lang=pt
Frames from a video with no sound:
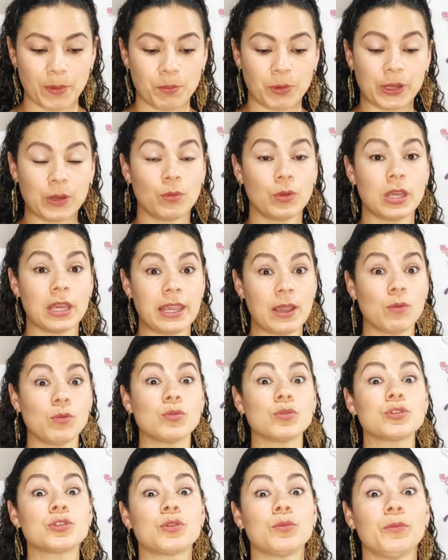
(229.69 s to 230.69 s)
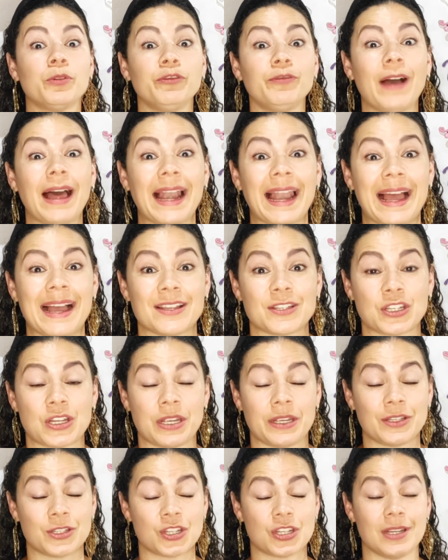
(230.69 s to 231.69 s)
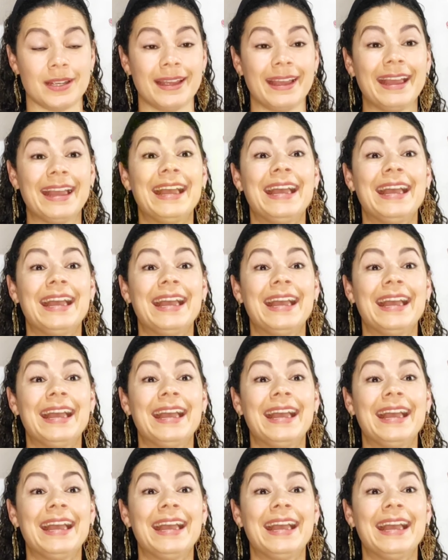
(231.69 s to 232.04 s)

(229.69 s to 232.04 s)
Porque o que, que eu costumo falar, gente?